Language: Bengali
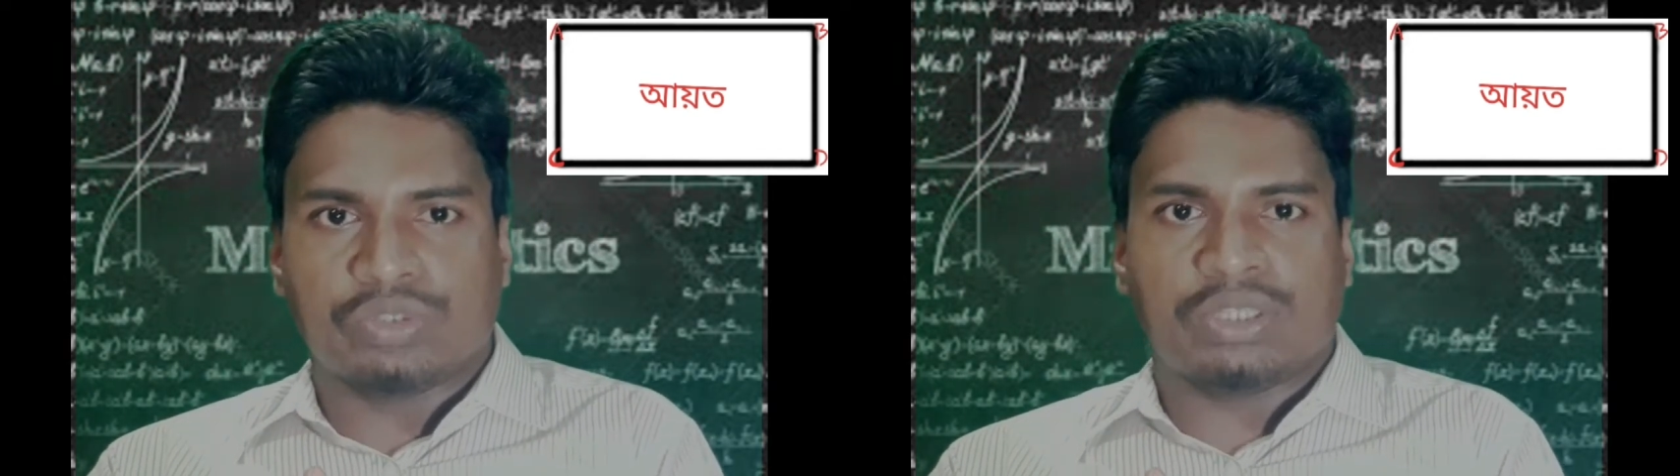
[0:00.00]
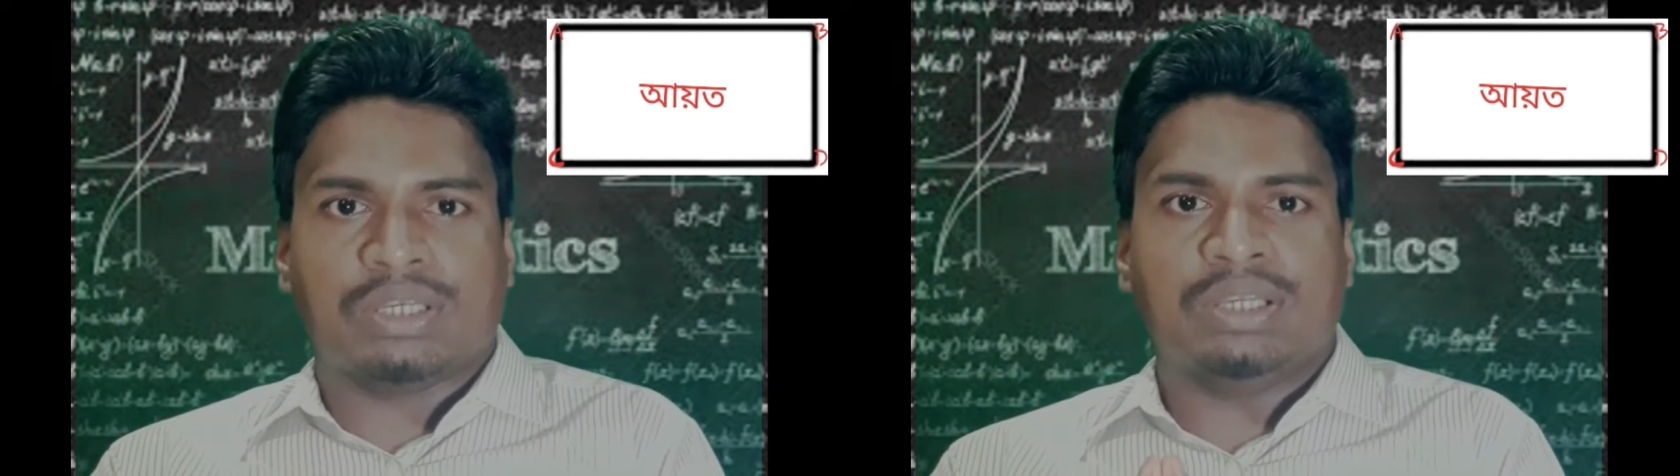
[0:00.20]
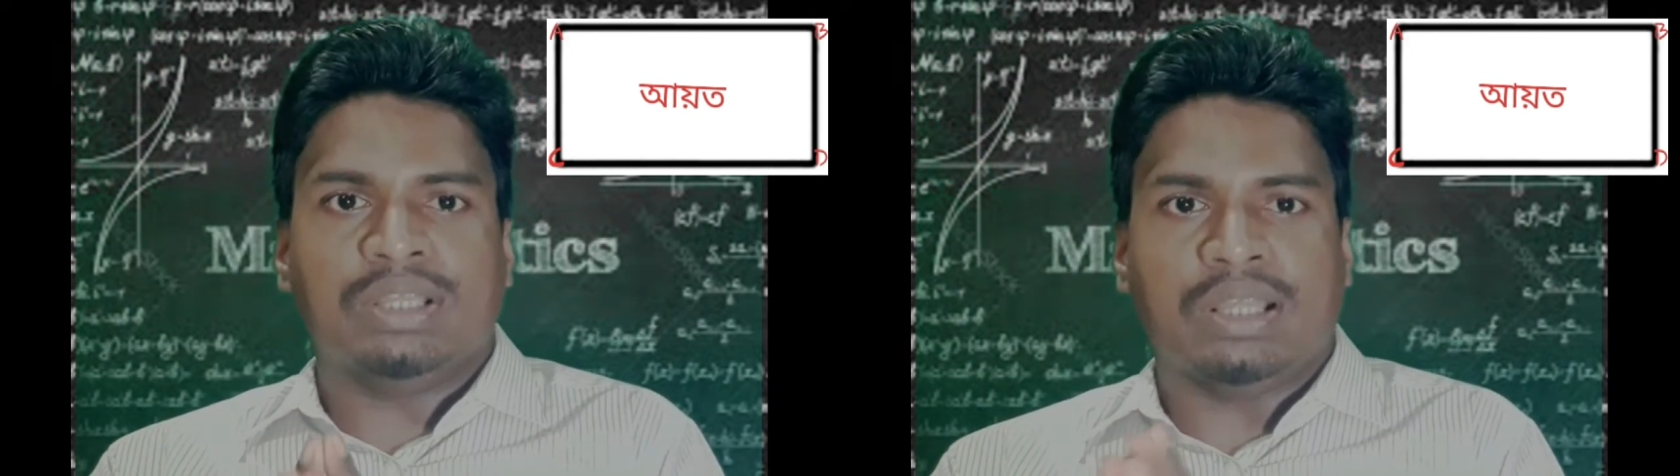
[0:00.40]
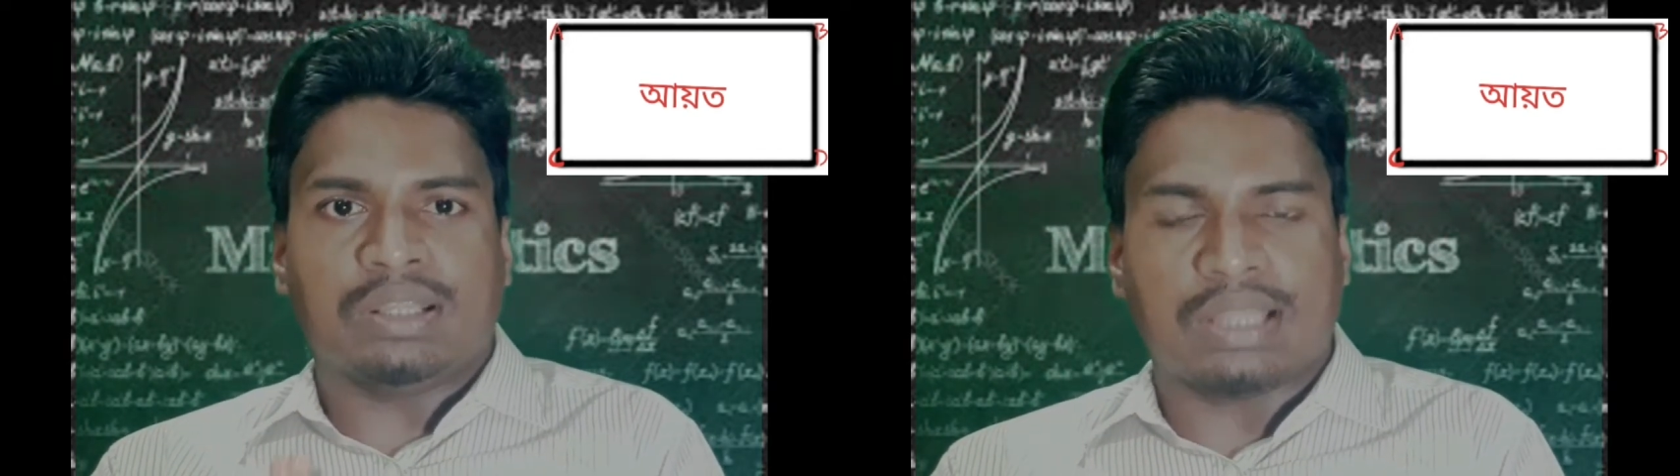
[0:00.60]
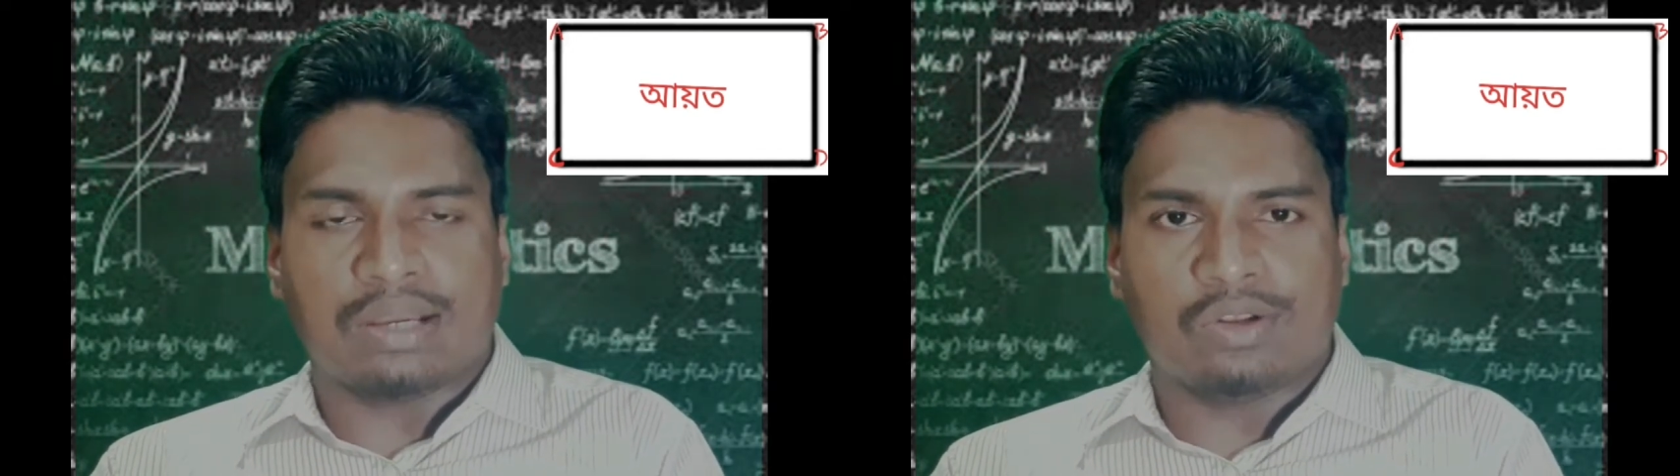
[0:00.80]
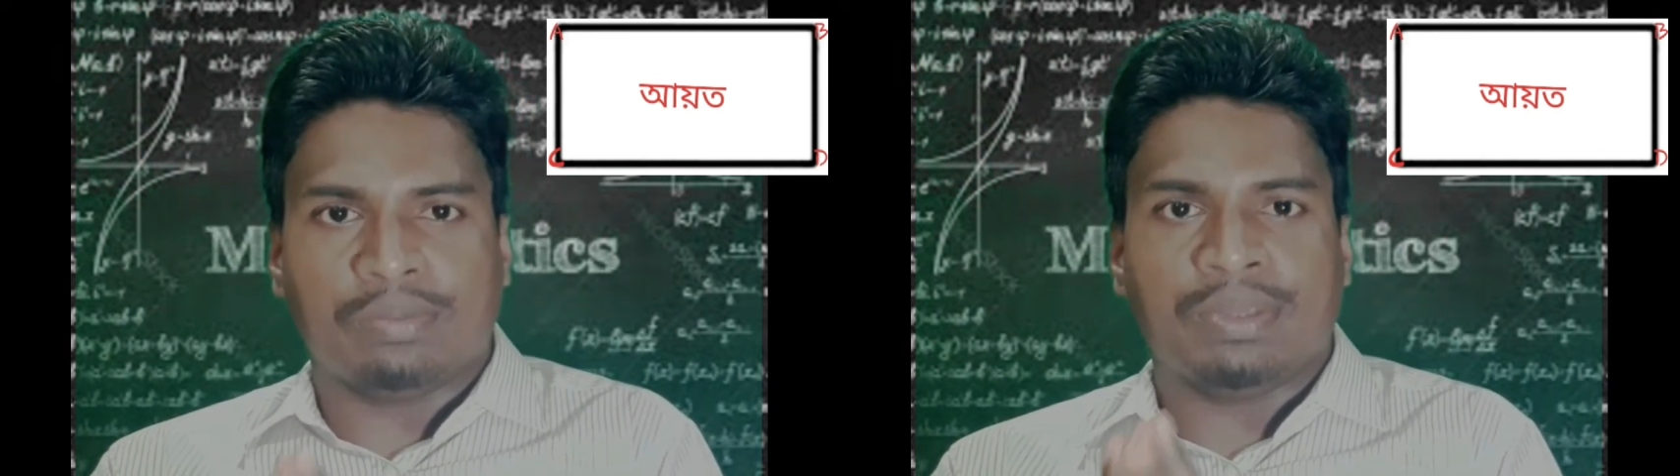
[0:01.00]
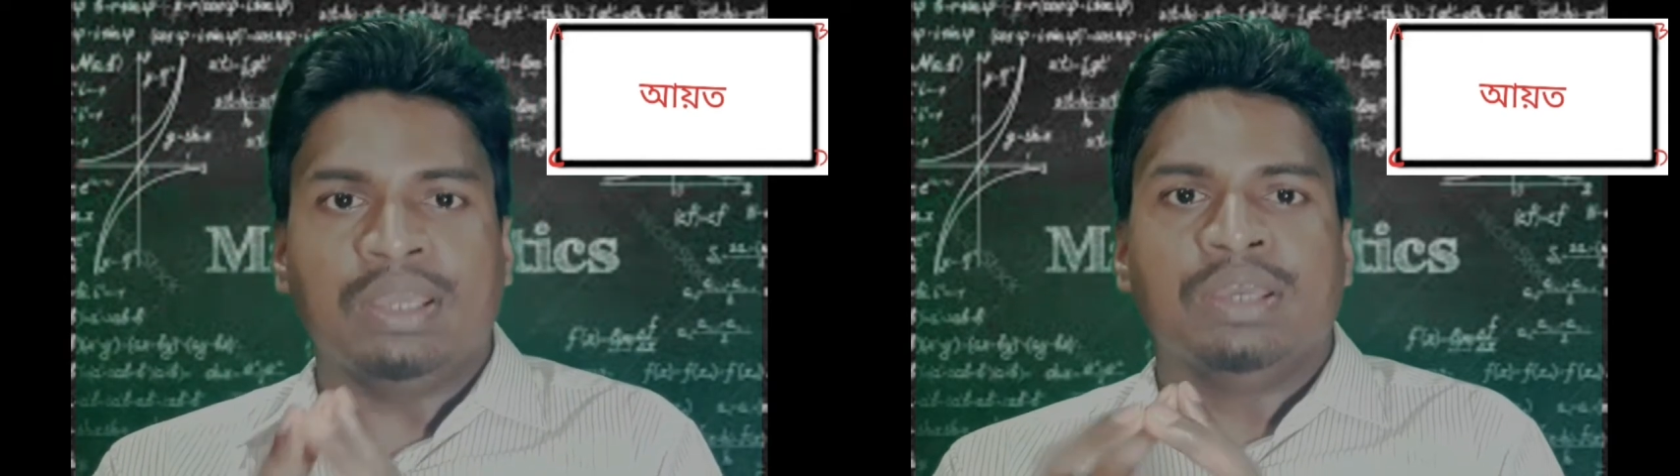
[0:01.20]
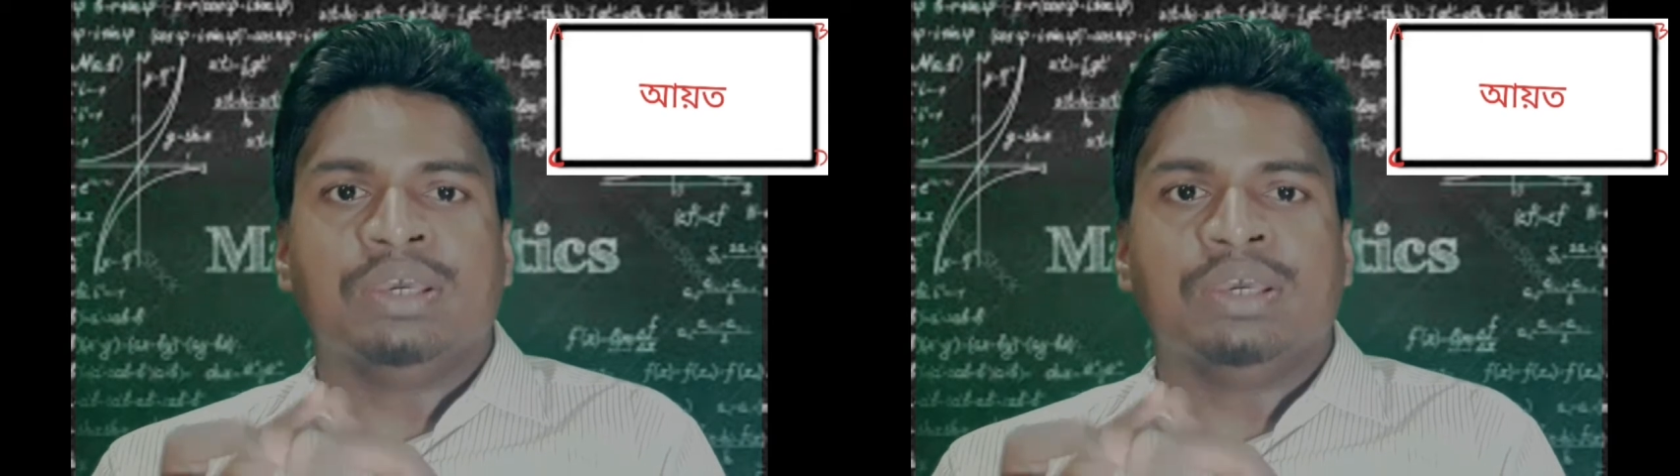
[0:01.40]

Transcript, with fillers: করতে যাই তাহলে হবে